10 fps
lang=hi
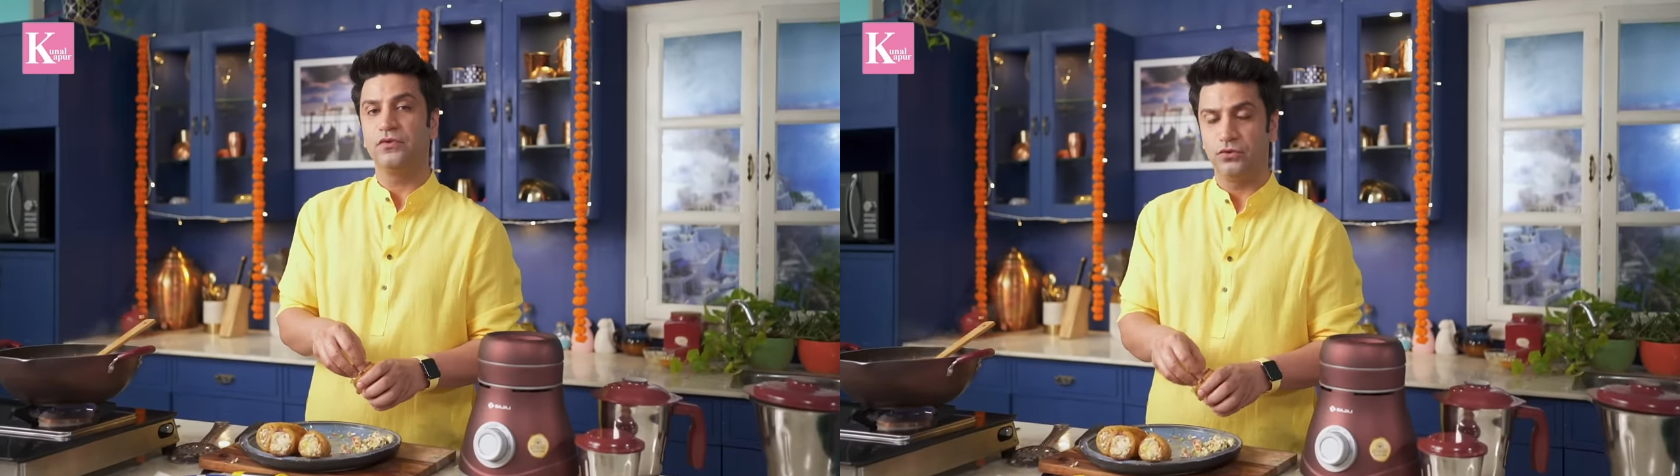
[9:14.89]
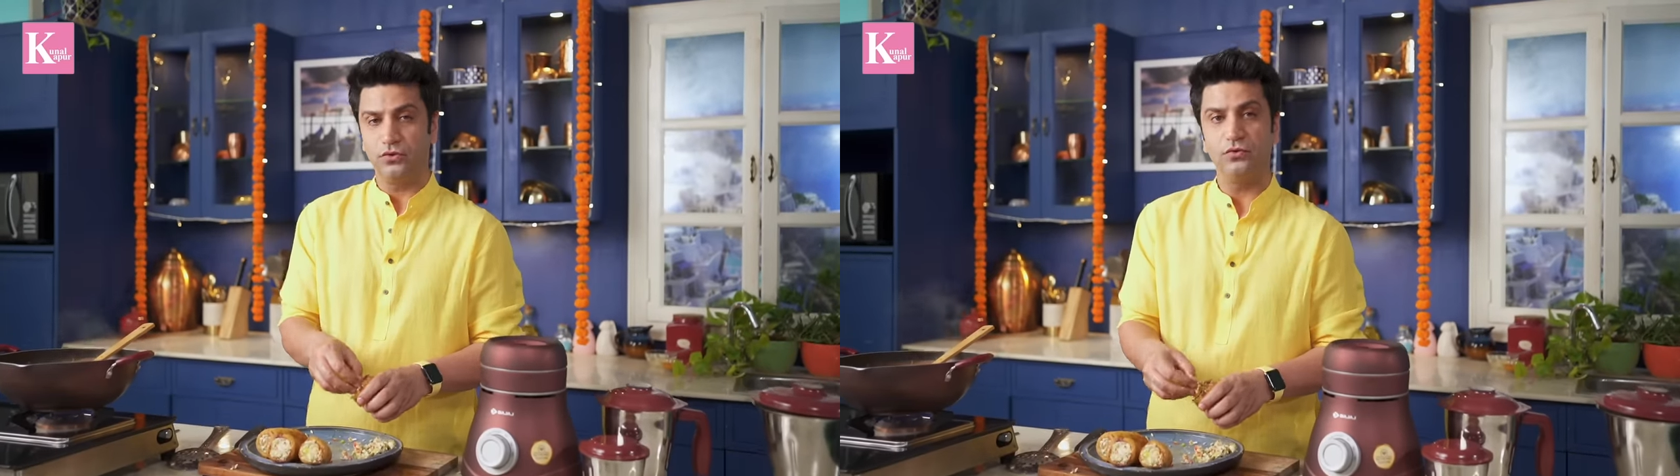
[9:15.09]

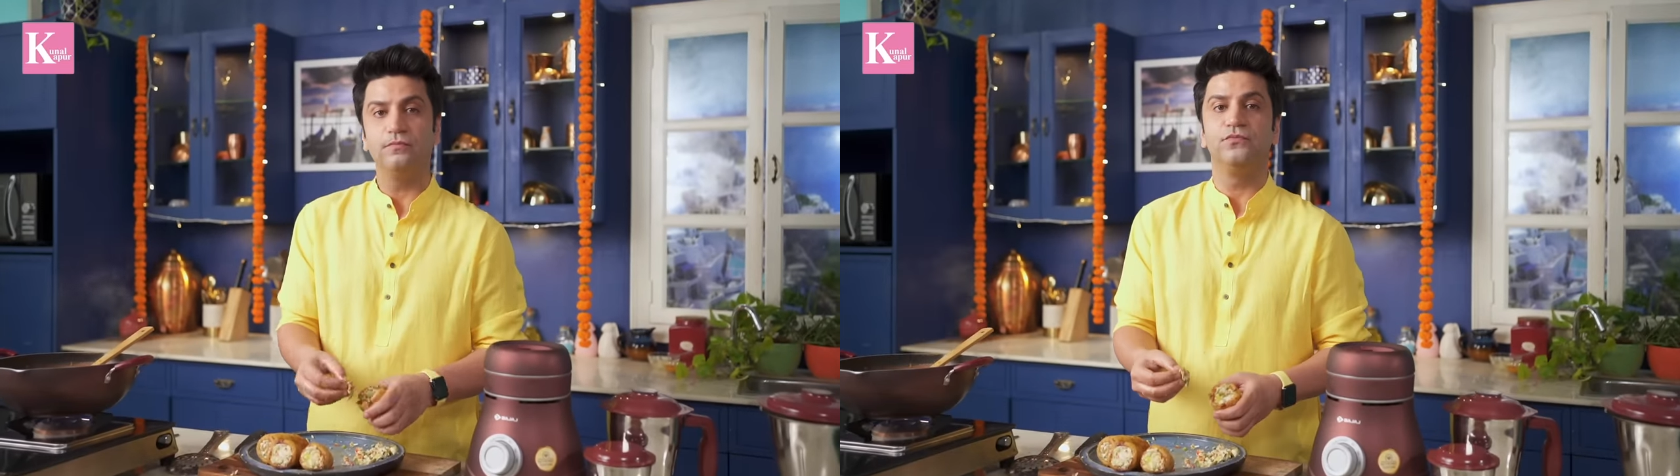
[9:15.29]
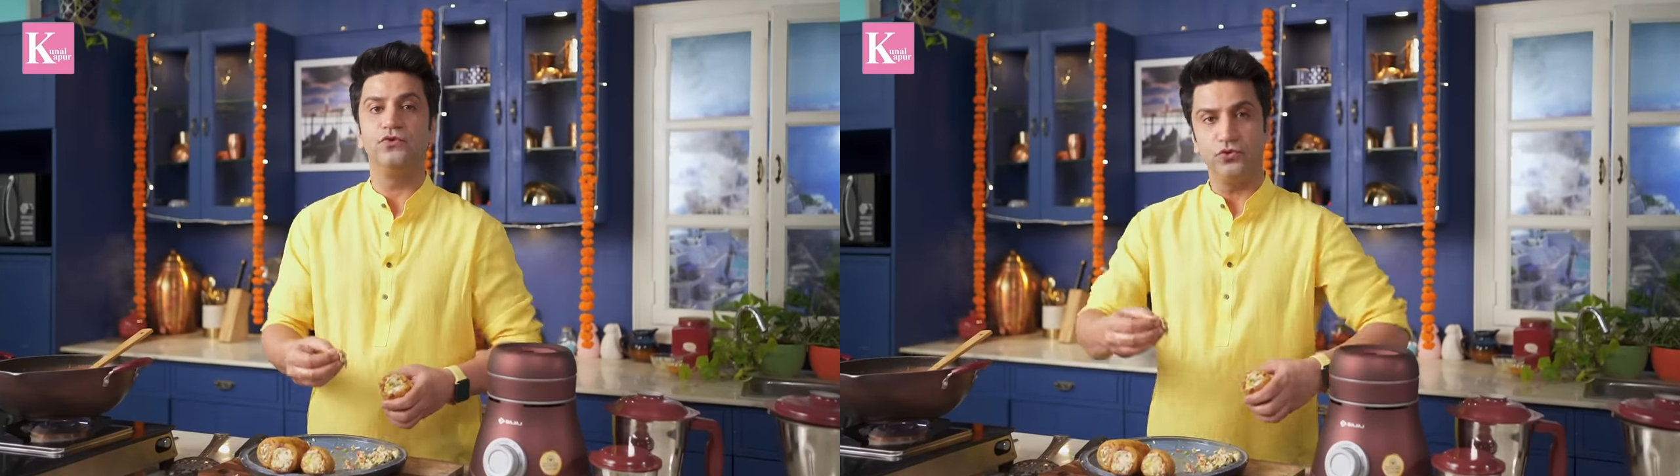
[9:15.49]
तो
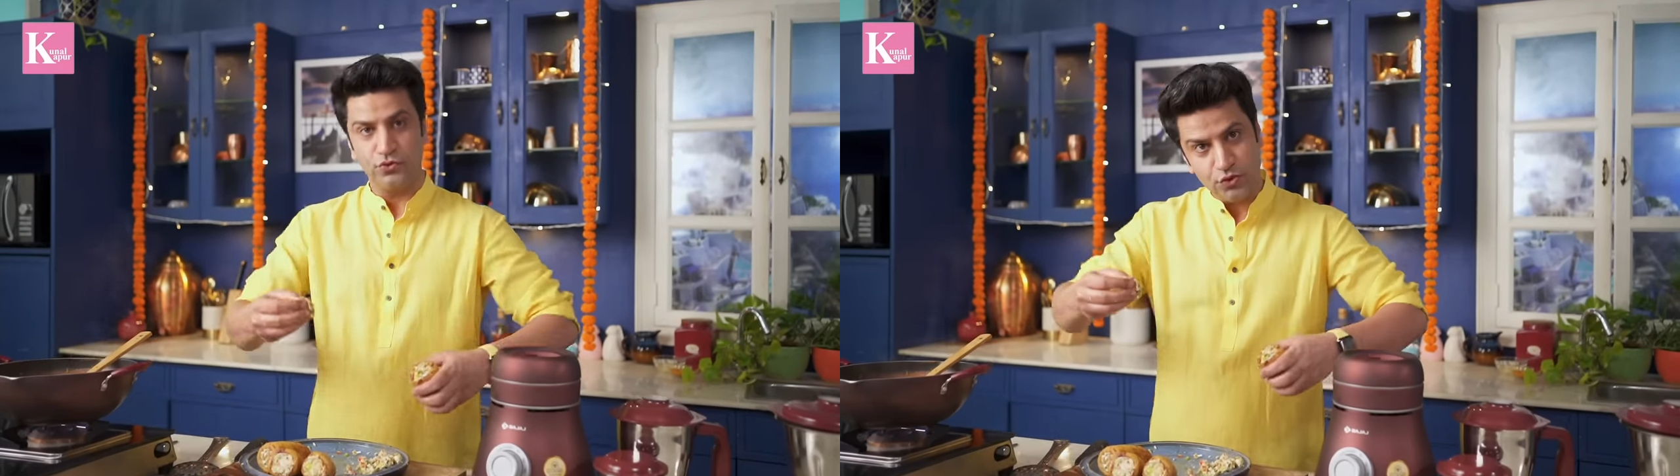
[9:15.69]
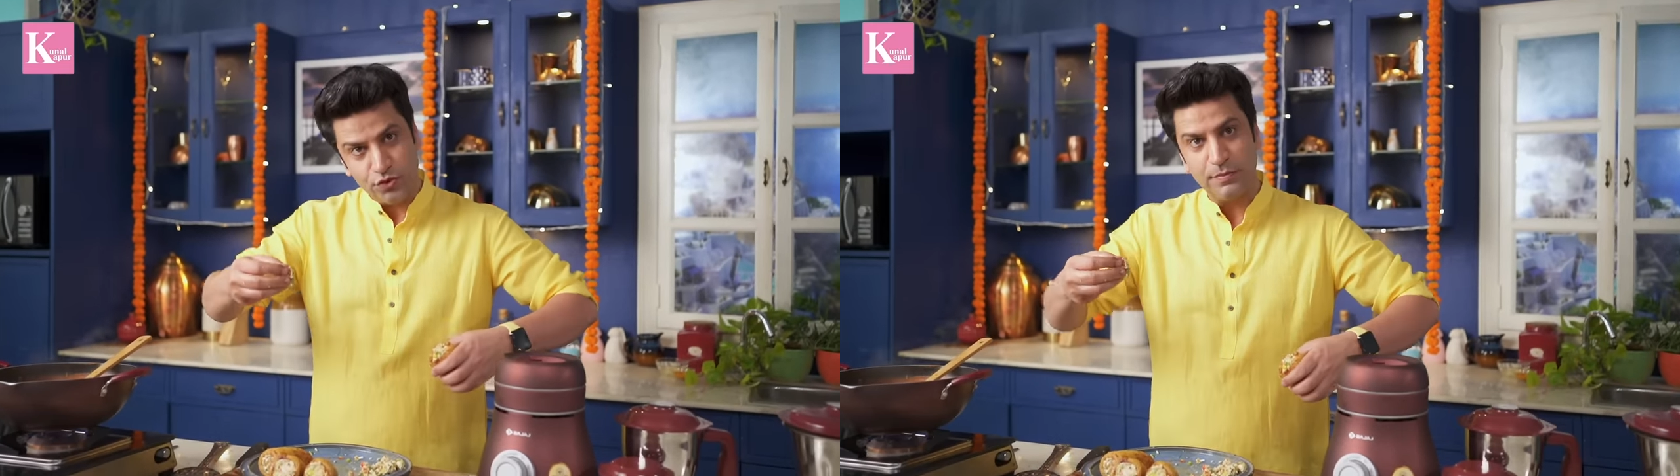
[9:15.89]
जोश
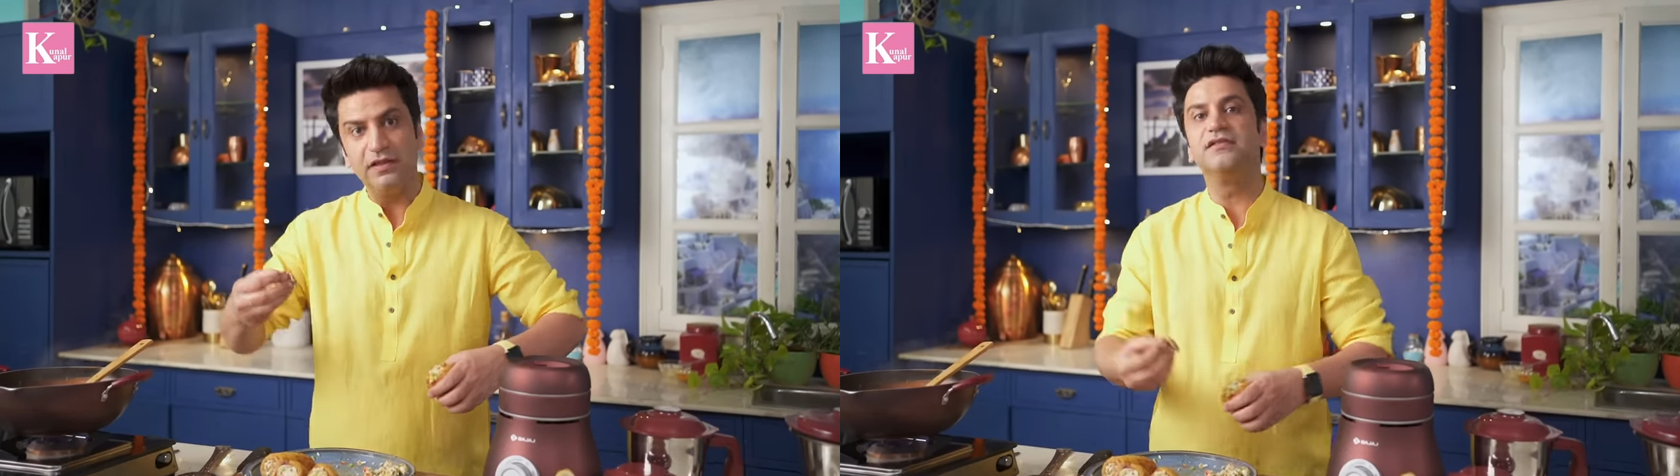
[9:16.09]
जोश में